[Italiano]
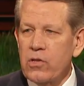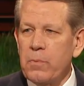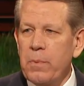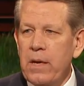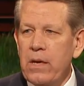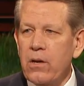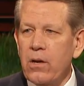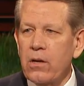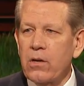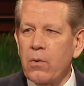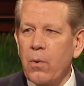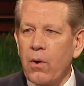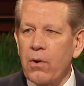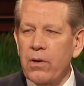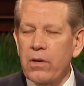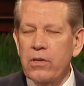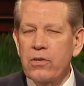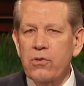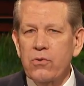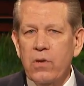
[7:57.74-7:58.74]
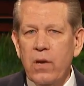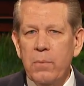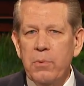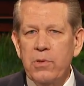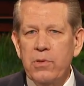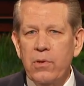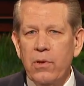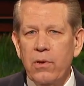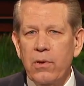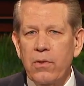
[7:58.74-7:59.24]
erano preparati per
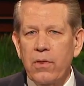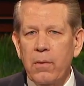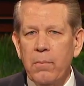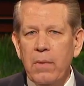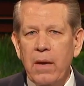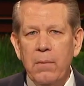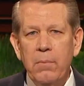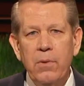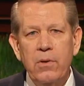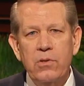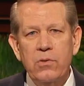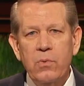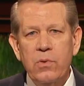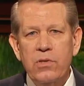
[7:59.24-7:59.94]
essere istruiti.